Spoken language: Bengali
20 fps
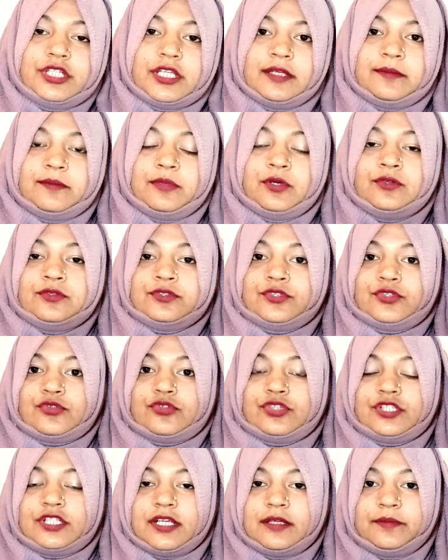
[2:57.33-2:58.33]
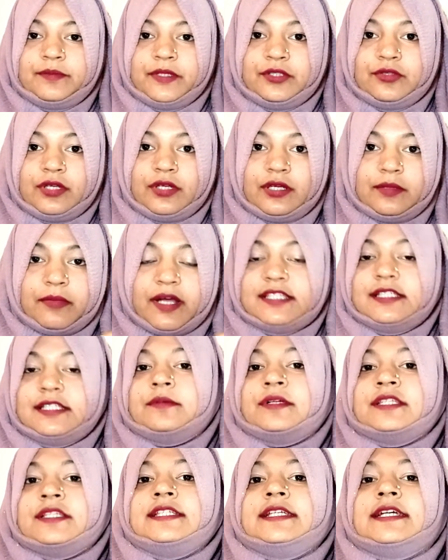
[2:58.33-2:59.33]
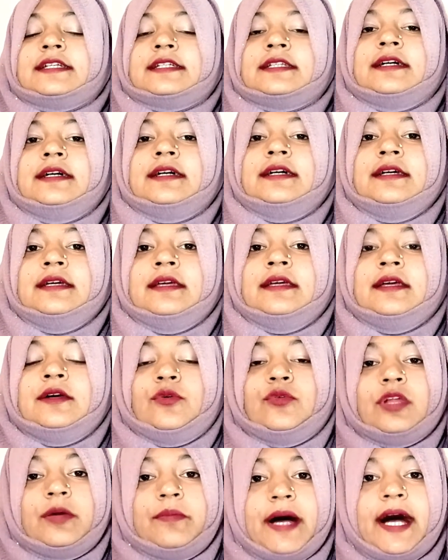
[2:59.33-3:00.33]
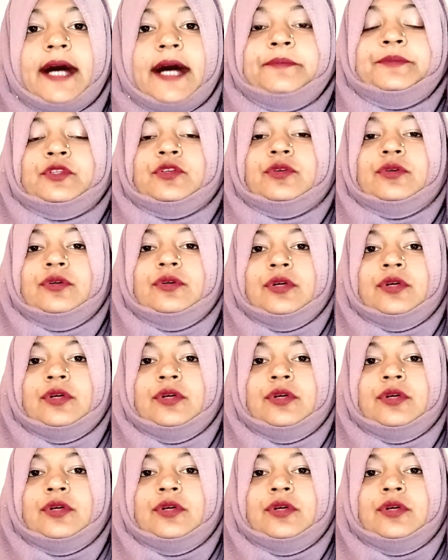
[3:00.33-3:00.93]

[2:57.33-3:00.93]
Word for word: এবং স্রষ্টার ভিতরের মাঝামাঝি একটা ওরা ভাবতো